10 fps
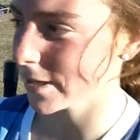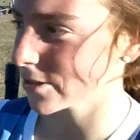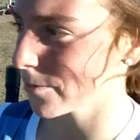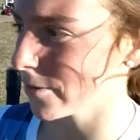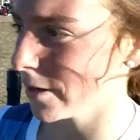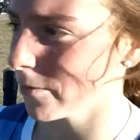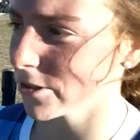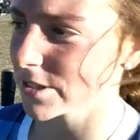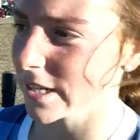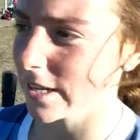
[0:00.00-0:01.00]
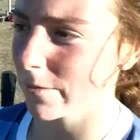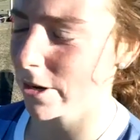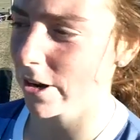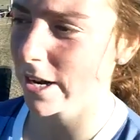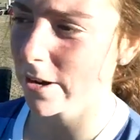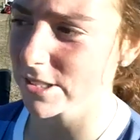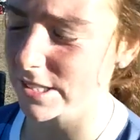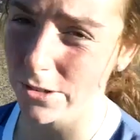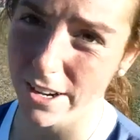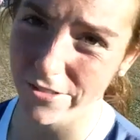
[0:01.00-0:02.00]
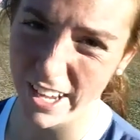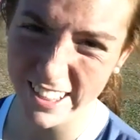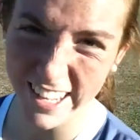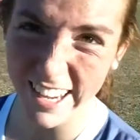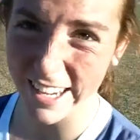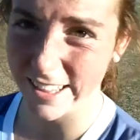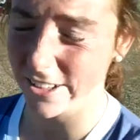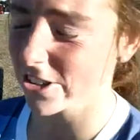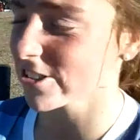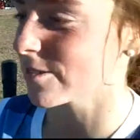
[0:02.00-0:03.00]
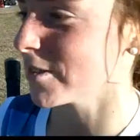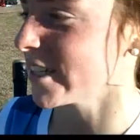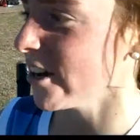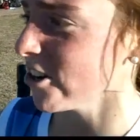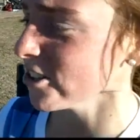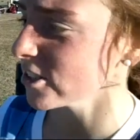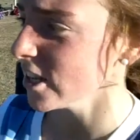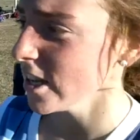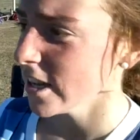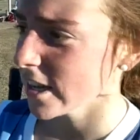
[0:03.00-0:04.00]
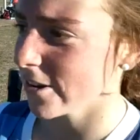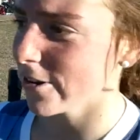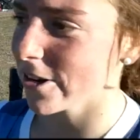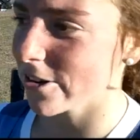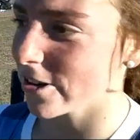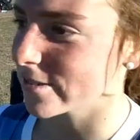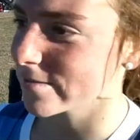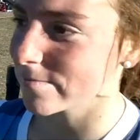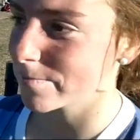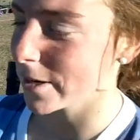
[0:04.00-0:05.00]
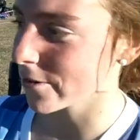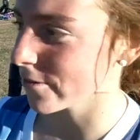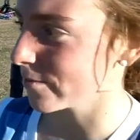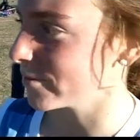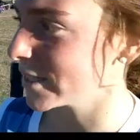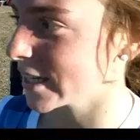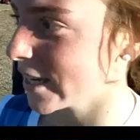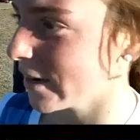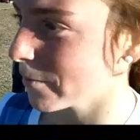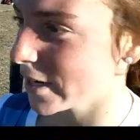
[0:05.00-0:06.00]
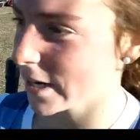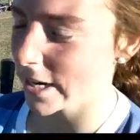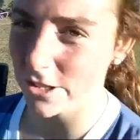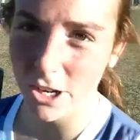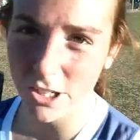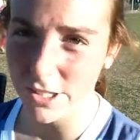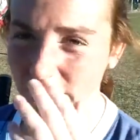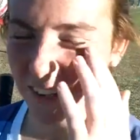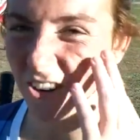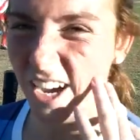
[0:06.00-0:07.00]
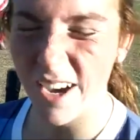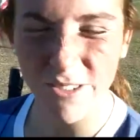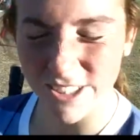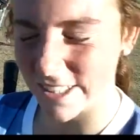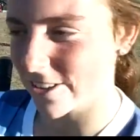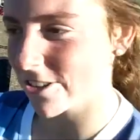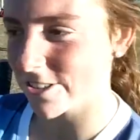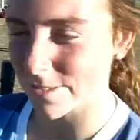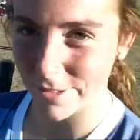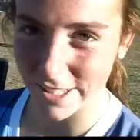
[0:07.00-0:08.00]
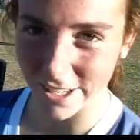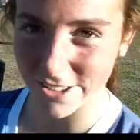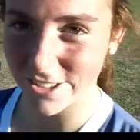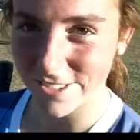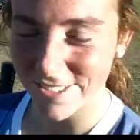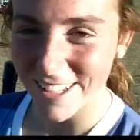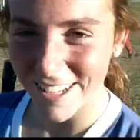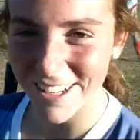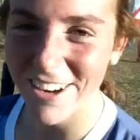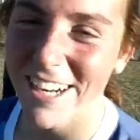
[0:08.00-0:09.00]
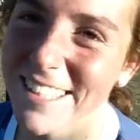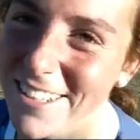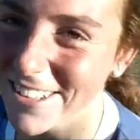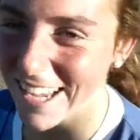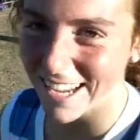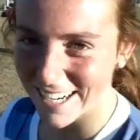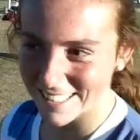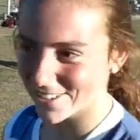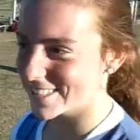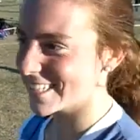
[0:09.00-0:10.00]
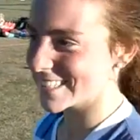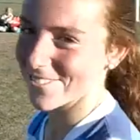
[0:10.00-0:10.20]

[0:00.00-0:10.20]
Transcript: mayor podemos y bueno, ahora vamos a hacer una fiesta, que están todos invitados y bueno, si quieren venir a todos los eventos que hagamos, están todos invitados. Muchas gracias. gracias a ustedes, gracias por estar